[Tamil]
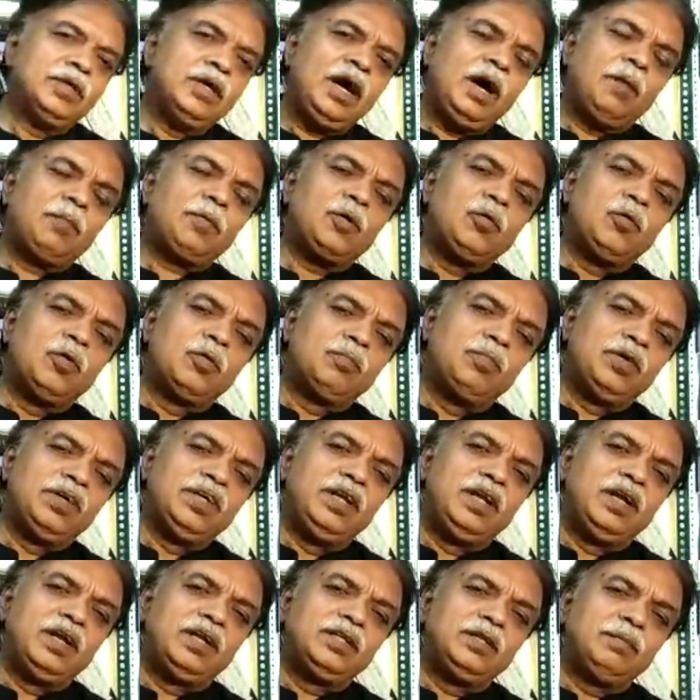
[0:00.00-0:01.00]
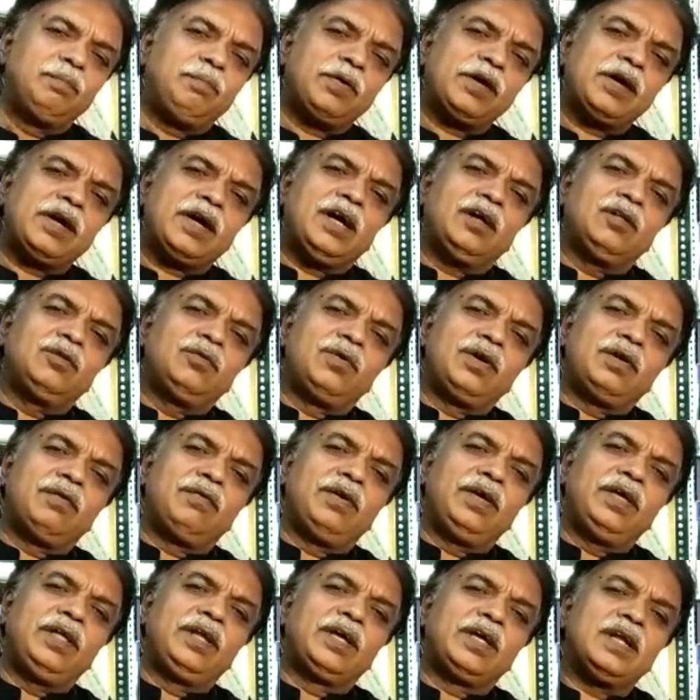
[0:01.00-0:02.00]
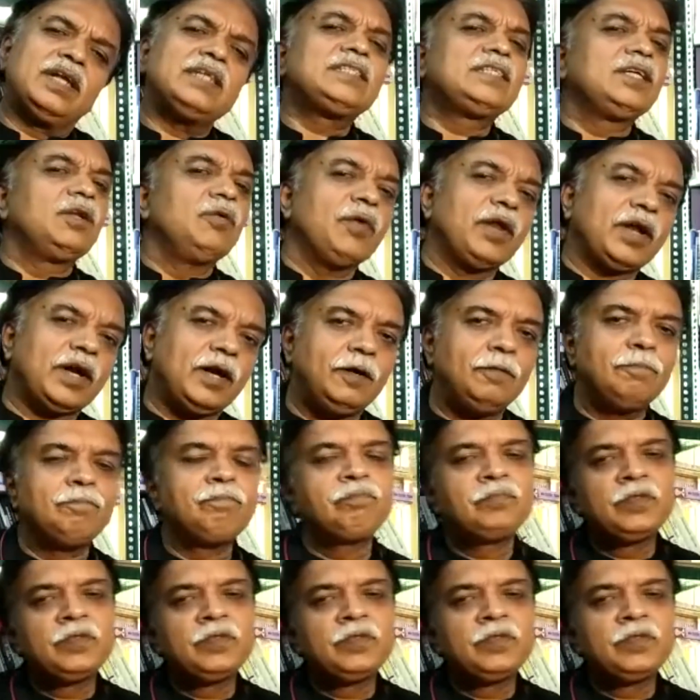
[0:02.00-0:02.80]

அப்புறம் ஒன்பதிலிருந்து பன்னெண்டாவது வரை இருக்கிற சிறுவர்கள்